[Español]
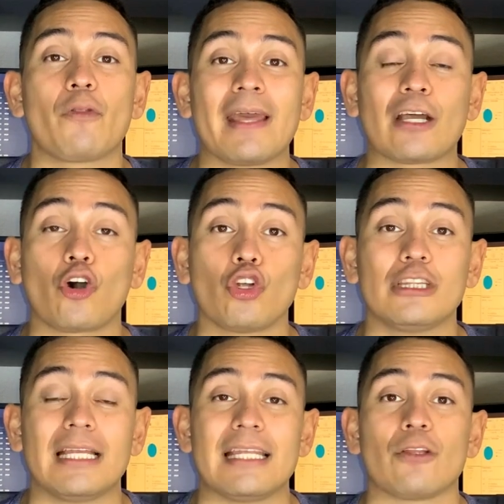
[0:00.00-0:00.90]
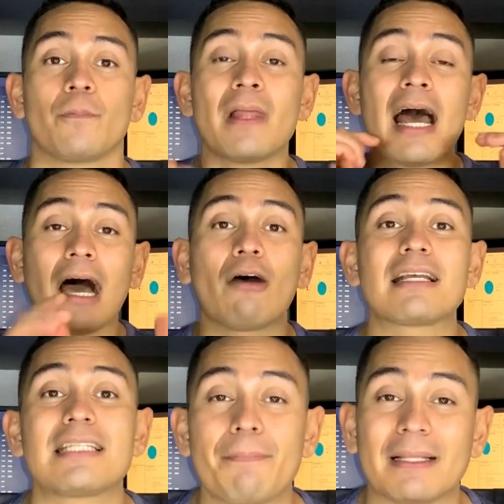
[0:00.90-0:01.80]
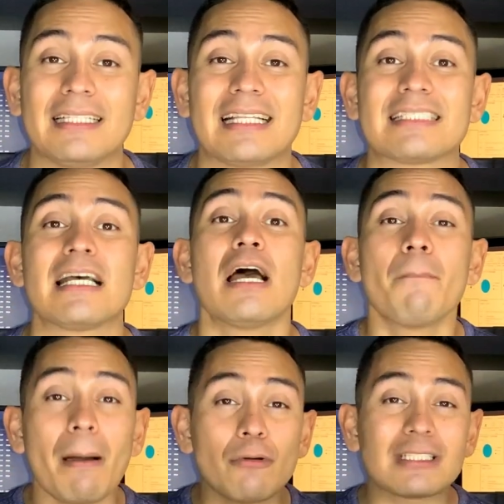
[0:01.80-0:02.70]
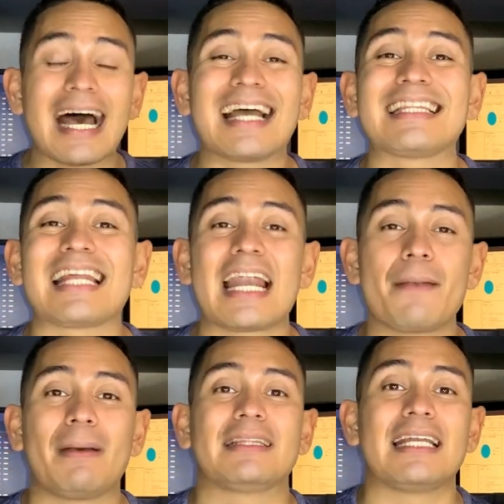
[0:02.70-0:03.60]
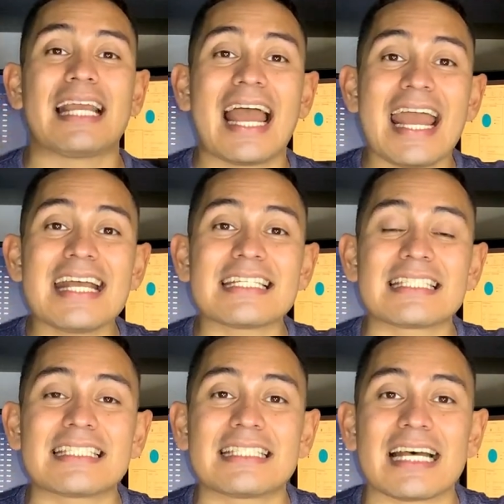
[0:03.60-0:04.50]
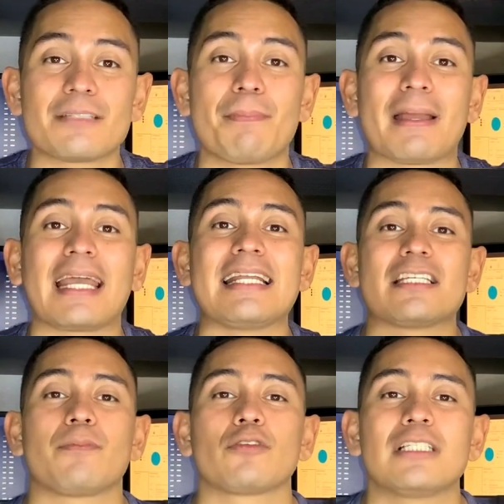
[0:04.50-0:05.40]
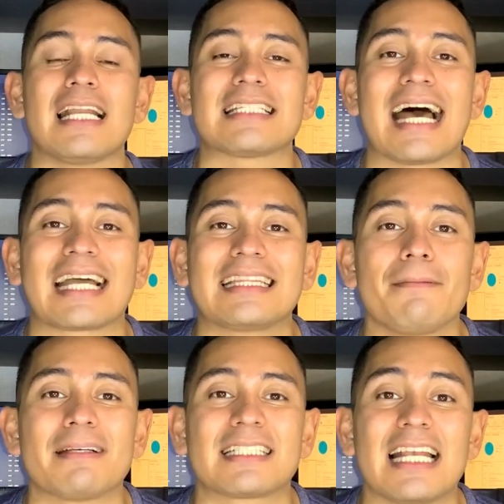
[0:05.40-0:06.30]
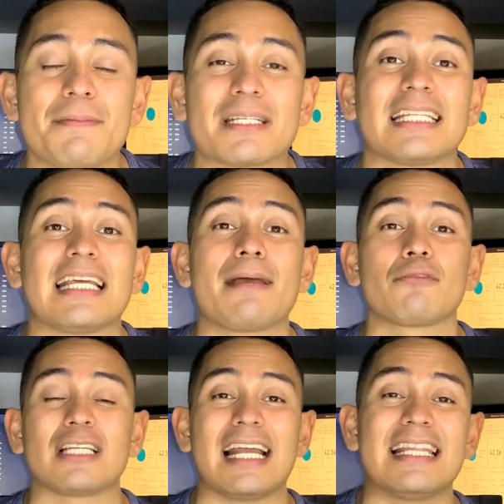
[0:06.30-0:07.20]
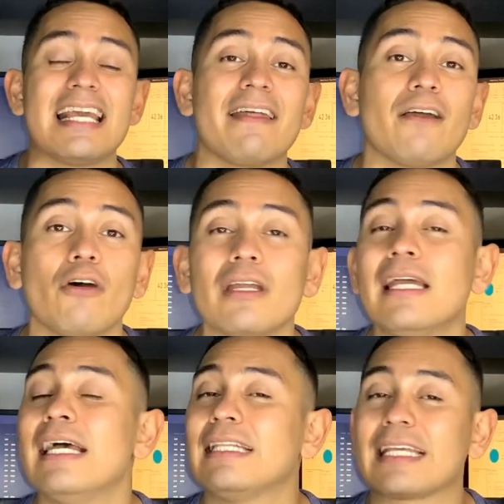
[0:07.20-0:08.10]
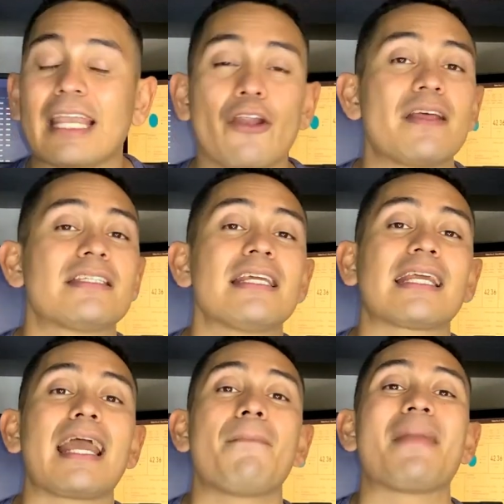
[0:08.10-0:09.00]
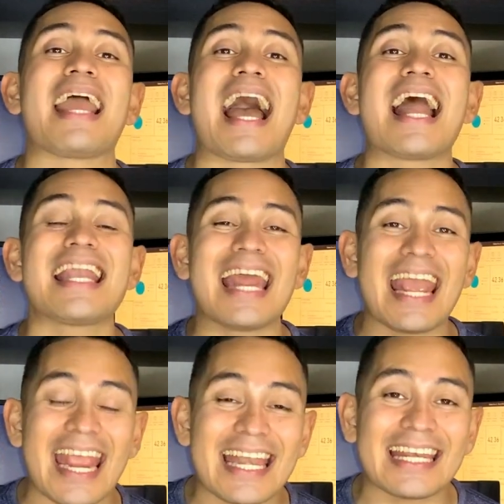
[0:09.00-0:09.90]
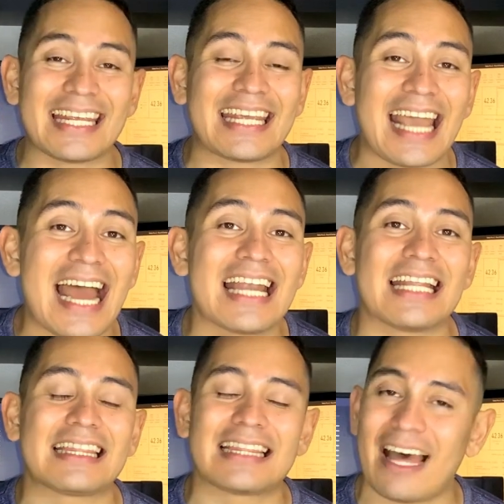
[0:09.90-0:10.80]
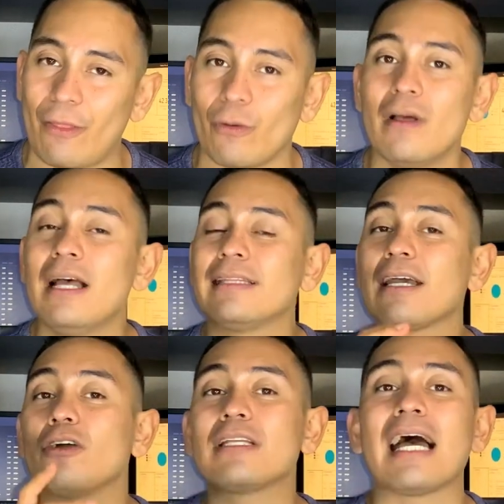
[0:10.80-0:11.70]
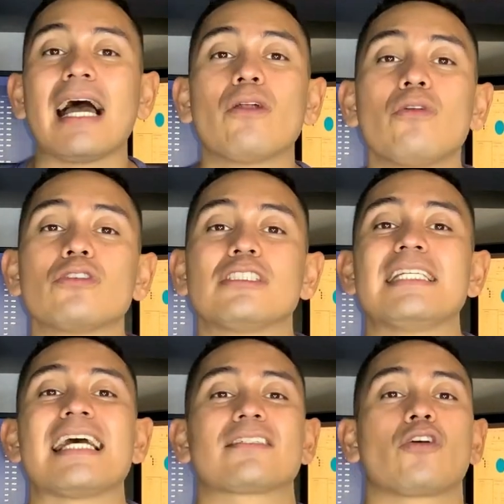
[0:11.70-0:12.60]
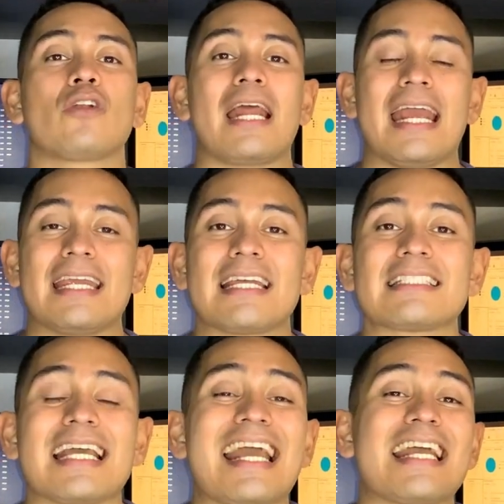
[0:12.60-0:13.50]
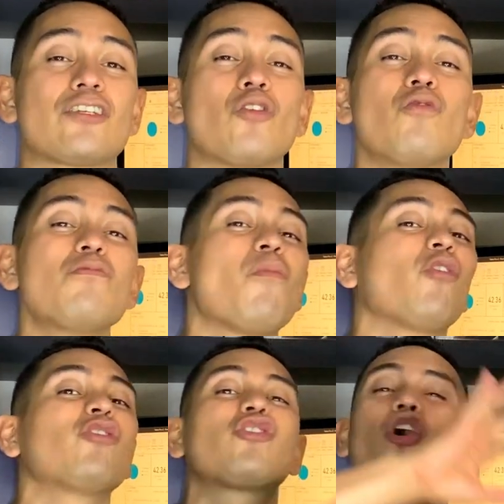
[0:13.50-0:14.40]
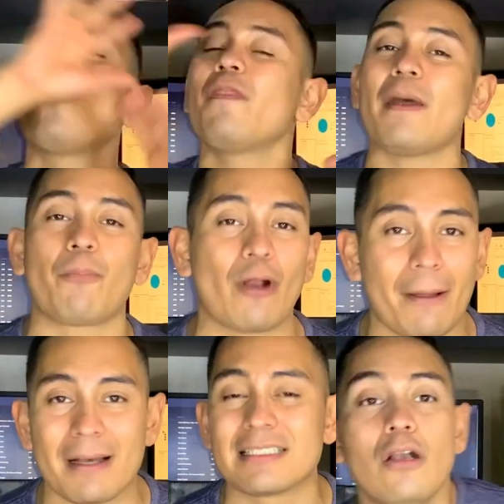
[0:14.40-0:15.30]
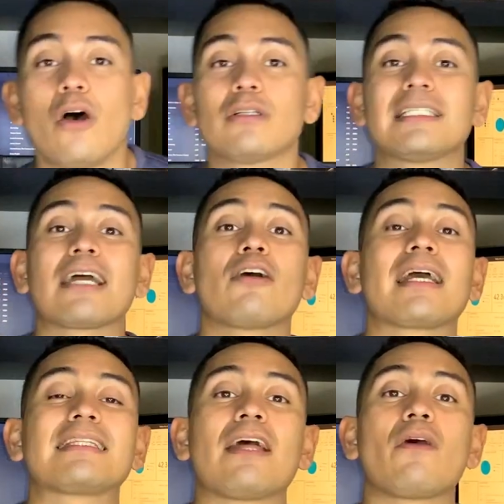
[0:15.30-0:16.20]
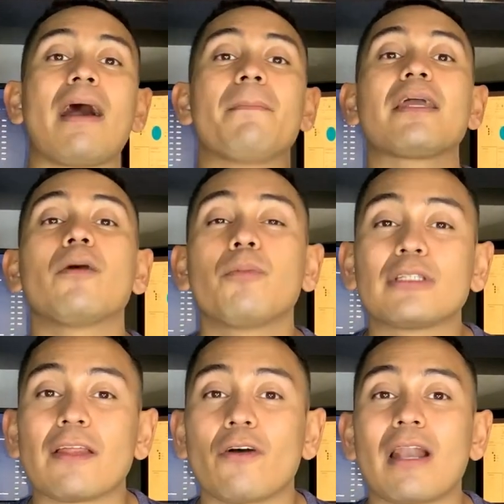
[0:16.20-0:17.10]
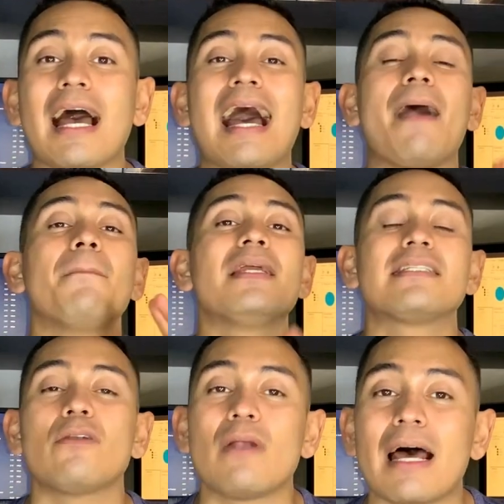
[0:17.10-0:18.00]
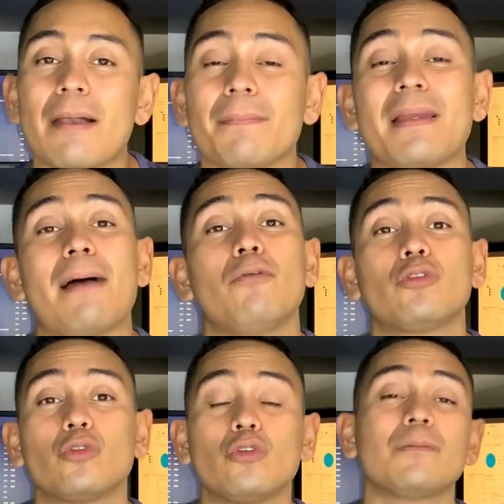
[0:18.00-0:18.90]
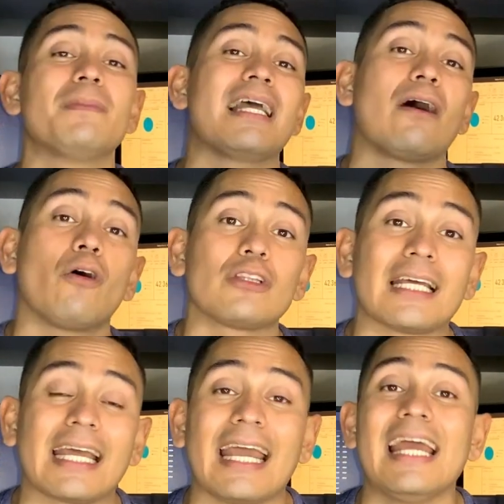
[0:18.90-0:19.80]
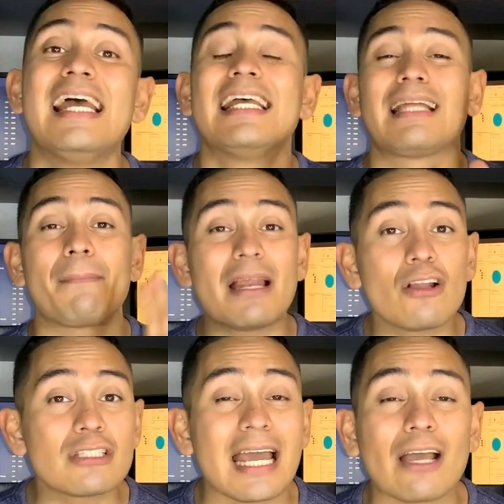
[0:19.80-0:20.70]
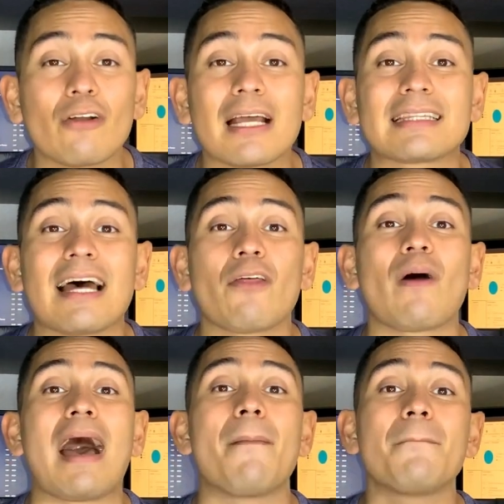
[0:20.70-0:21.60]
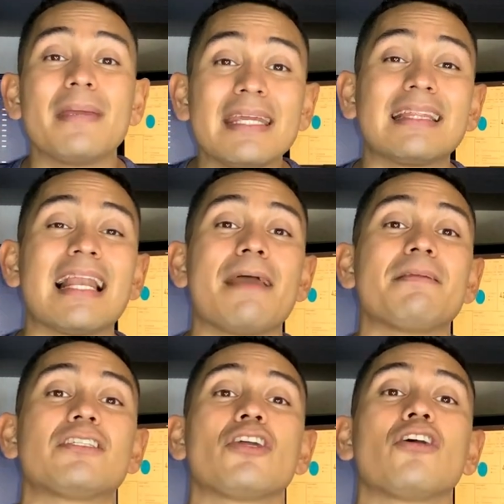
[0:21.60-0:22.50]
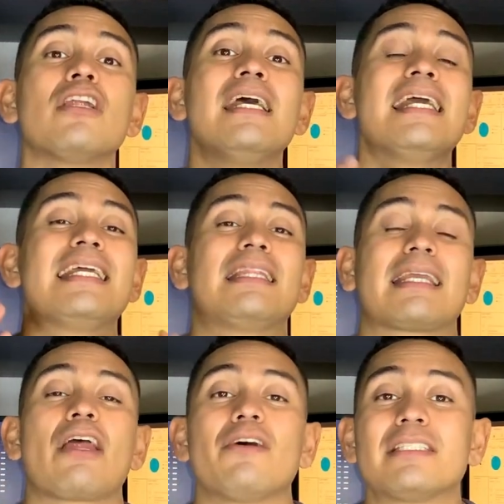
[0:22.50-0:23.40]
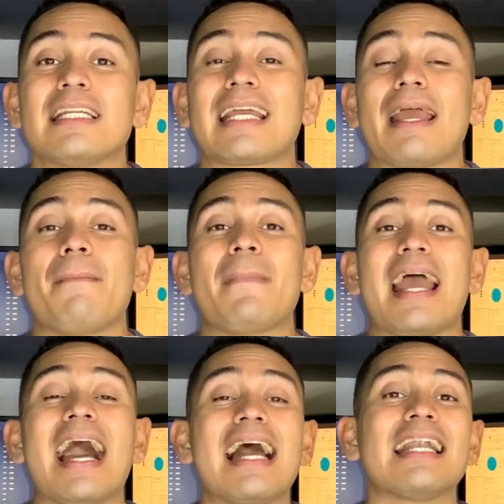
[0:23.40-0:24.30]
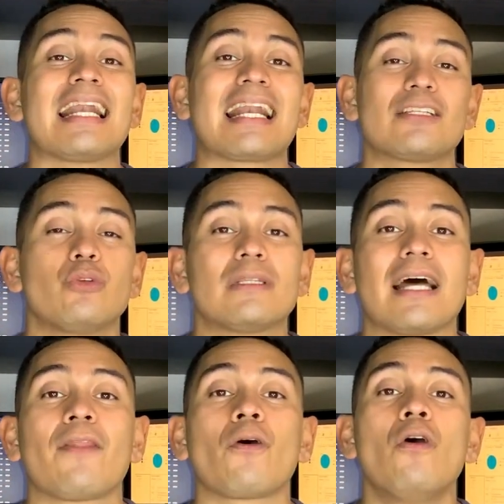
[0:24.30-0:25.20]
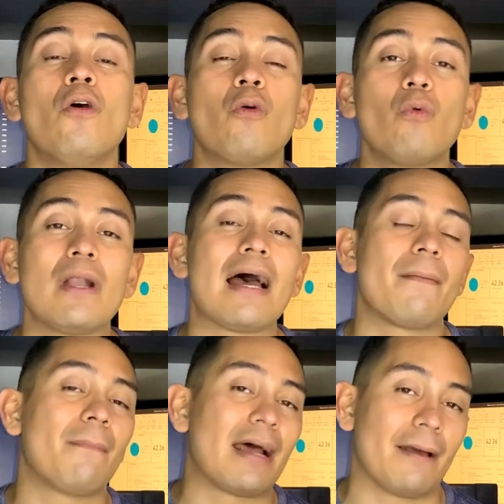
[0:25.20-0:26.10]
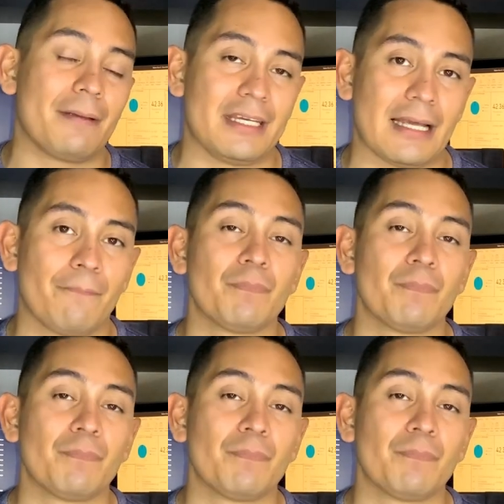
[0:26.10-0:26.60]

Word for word: de contenido. Ahora sí, panditas, vamos a entrar en materia estas pequeñas bocinas activas clips que tenemos el día de hoy, te quiero decir que me han encantado. Tengo ya algunos días con ellas, he hecho un montón de pruebas, los he conectado a mi computadora, a mi celular, vía Bluetooth, vía OTG, también los he conectado a mi televisión y te quiero decir que me han resultado una maravilla